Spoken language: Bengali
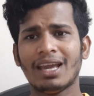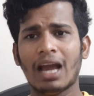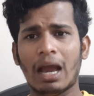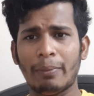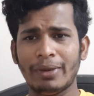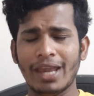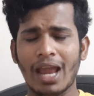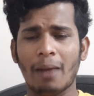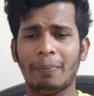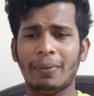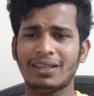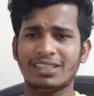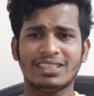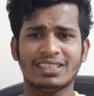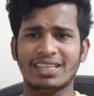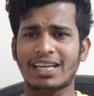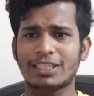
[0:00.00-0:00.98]
আমি আপনাদের
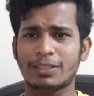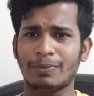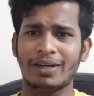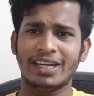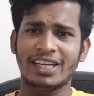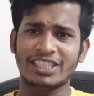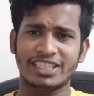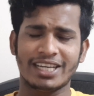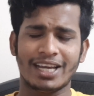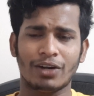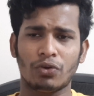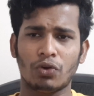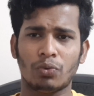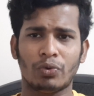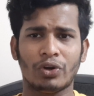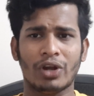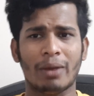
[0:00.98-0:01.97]
সাথে এক্সপ্লেনটা শেয়ার
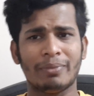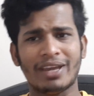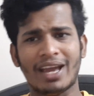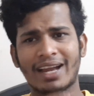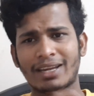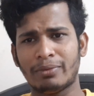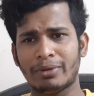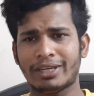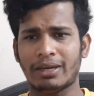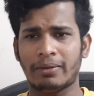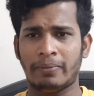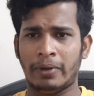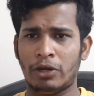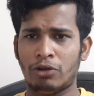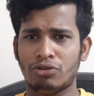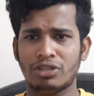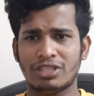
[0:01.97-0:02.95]
করবো না আমি আগে একটা
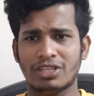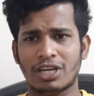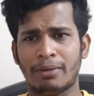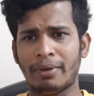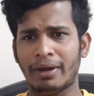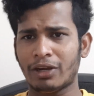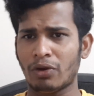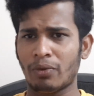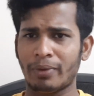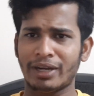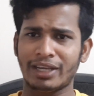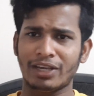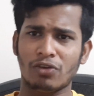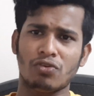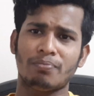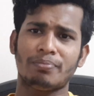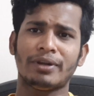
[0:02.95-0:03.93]
ভিডিও দিয়েছিলাম আমাকে
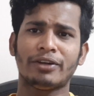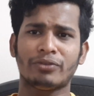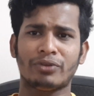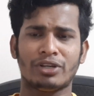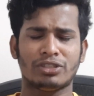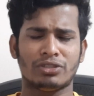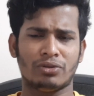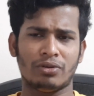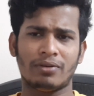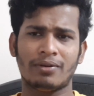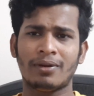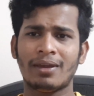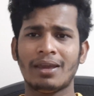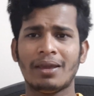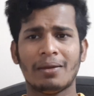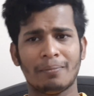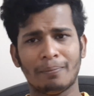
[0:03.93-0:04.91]
অনেকে কমপ্লেন করেছিল
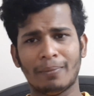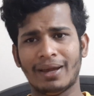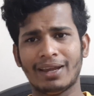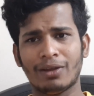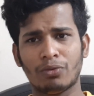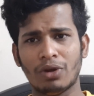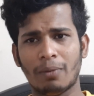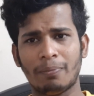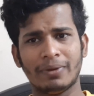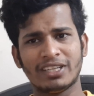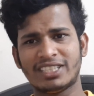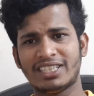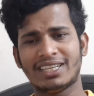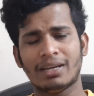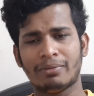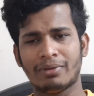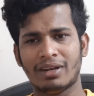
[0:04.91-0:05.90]
বা এগুলো আপনি
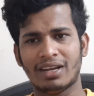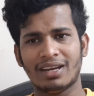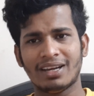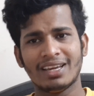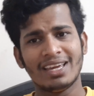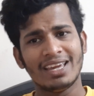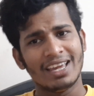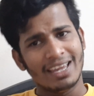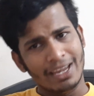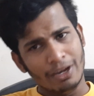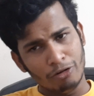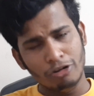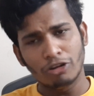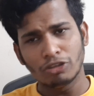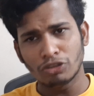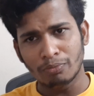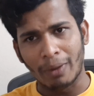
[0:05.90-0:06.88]
শিখাবেন না
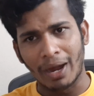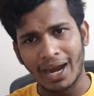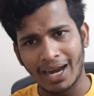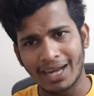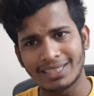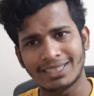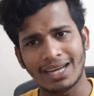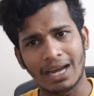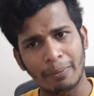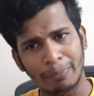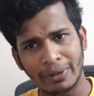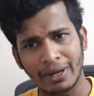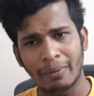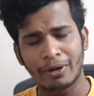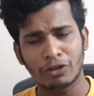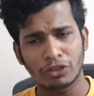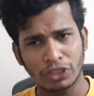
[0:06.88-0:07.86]
এগুলো কিন্তু ভাঙ্গা যায় আপনি
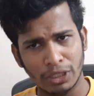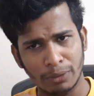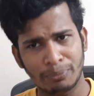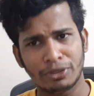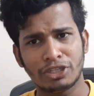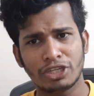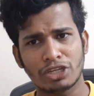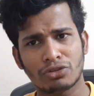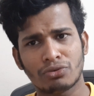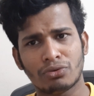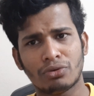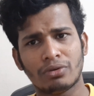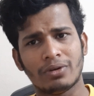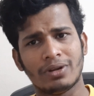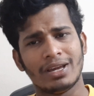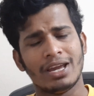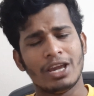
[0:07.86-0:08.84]
আমার কথা বিশ্বাস করুন
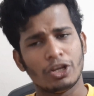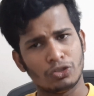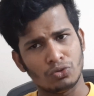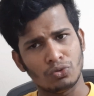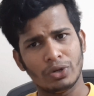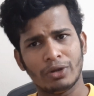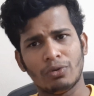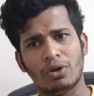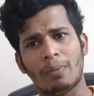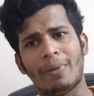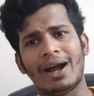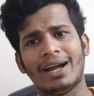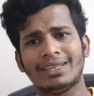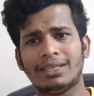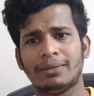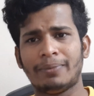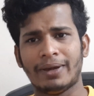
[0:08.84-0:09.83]
চোর এগুলো
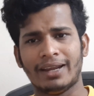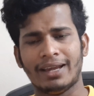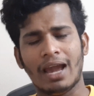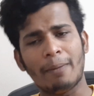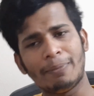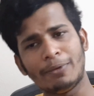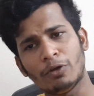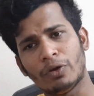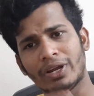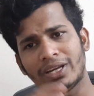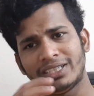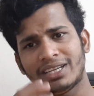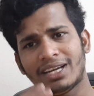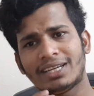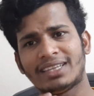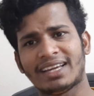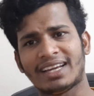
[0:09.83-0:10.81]
ভাঙতে পারে আপনি অনেক
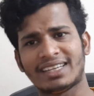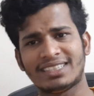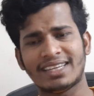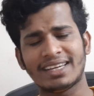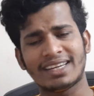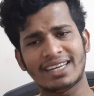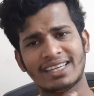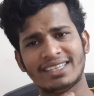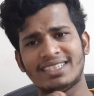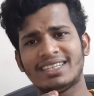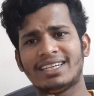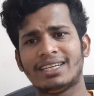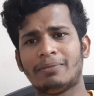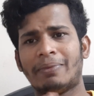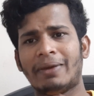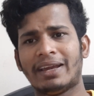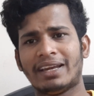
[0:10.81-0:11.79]
জায়গায় দেখেছেন কেচি
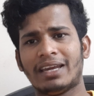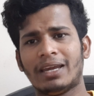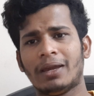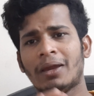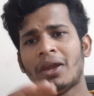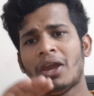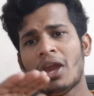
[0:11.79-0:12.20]
কিট ভেঙে